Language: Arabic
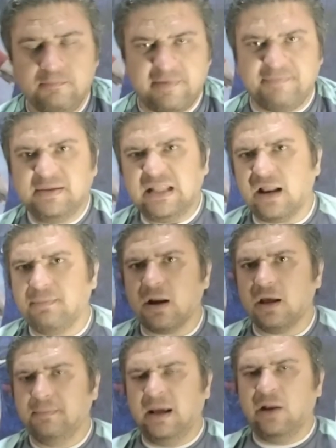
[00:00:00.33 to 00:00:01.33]
بسم الله الرحمن
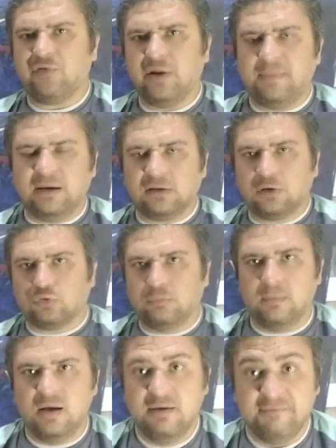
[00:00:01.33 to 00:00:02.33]
الرحيم اهلا وسهلا بحضراتكم
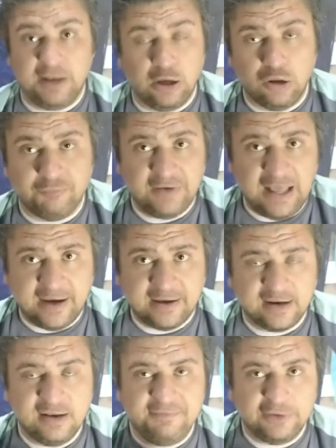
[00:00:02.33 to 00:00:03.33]
في الاول وفي الاخر
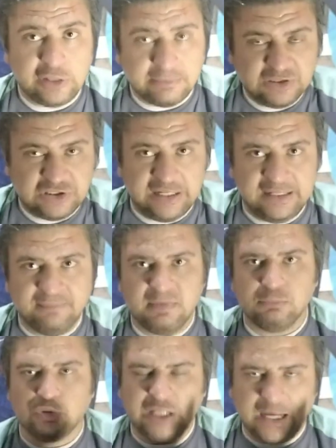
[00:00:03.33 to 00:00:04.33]
الفيديو ده مش تقليل من
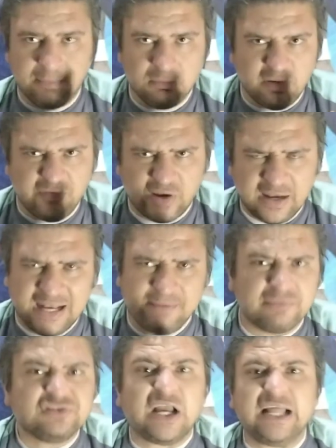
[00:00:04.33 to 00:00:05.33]
المنتخب المصري لان
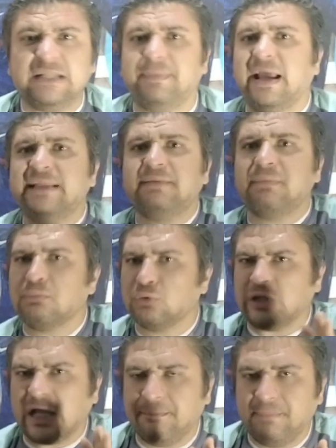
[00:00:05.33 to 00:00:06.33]
مفيش حد بيقلل من
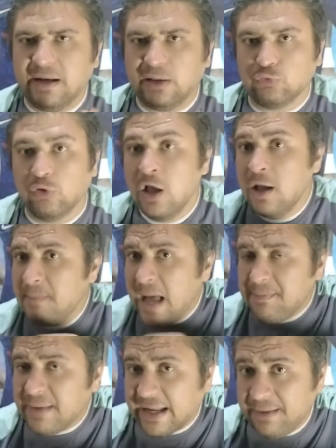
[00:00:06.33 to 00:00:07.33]
منتخب بلده
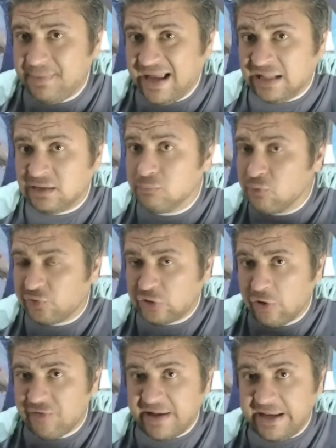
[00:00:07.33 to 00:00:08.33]
مهما كان بيقدم
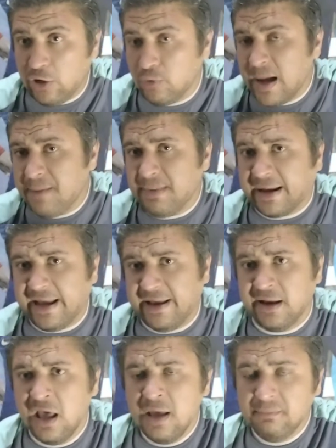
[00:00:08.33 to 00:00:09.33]
مستوى سيء ومهما
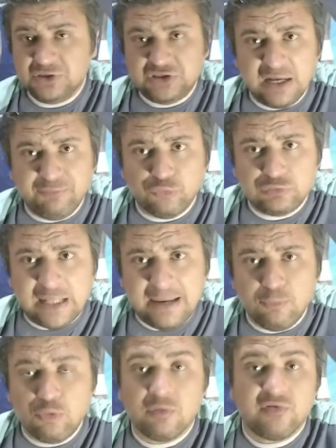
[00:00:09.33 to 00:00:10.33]
كان مش شايف
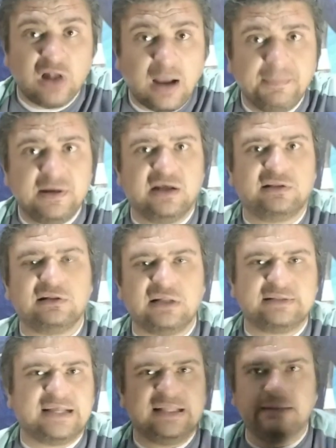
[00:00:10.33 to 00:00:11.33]
قدامه صعب انك تطلع
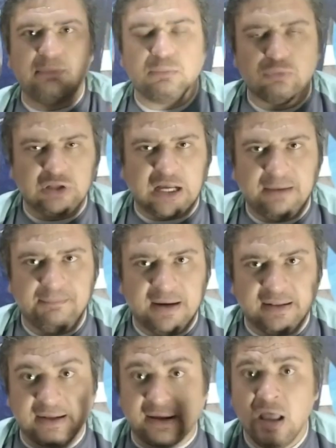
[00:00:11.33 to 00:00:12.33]
تقلل من منتخب
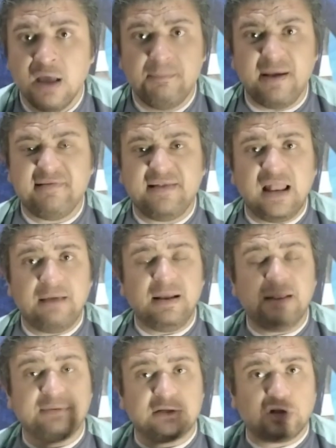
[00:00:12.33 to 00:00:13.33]
بلدك بس
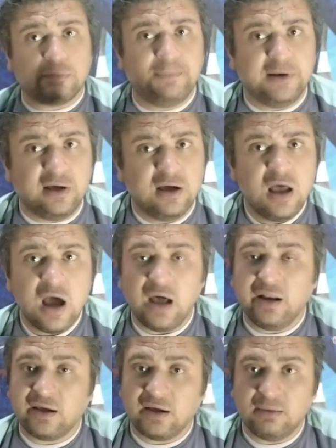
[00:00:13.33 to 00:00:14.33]
الامانه بتاعت ربنا
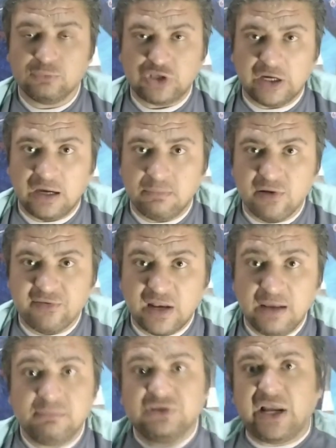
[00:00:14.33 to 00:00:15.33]
انا كمشجع
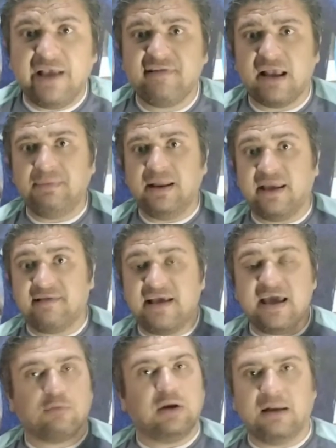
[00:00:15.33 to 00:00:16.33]
مصري مش عايز اقابل
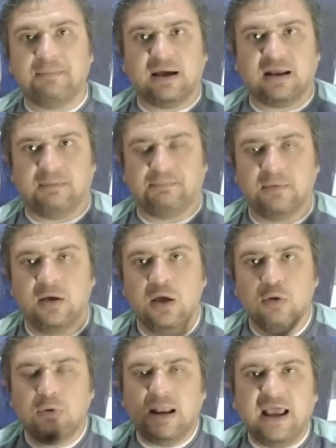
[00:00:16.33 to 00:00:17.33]
الجزائر ولا المغرب
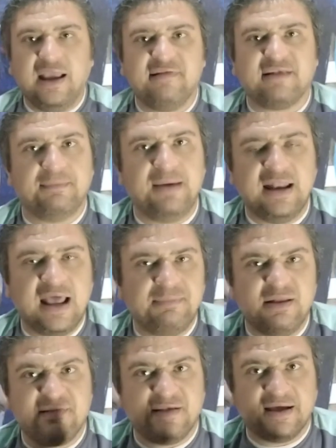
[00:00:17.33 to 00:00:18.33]
ولا عايز كمان
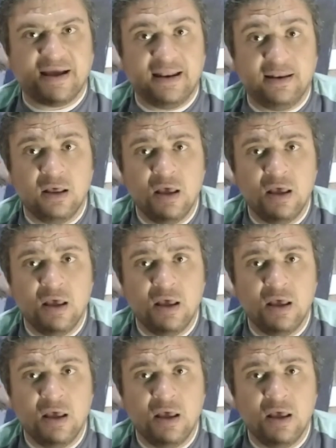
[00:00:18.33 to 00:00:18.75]
اقابل السنغال